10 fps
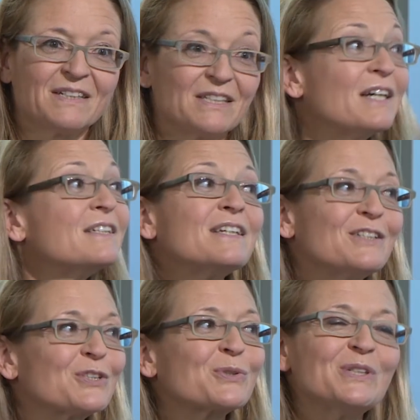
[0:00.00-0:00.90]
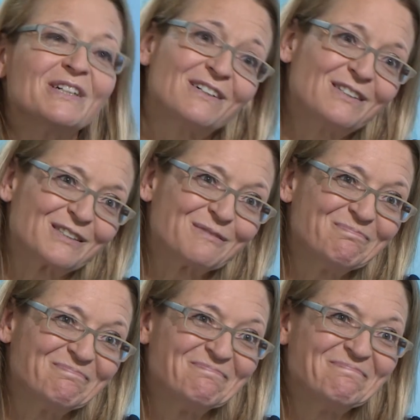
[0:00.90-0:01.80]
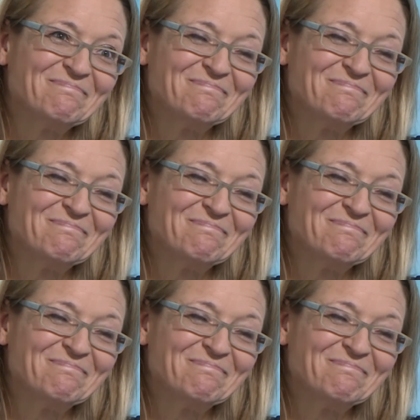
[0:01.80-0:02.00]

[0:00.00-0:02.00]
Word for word: Nein, der ist drei Jahre alt. Ja.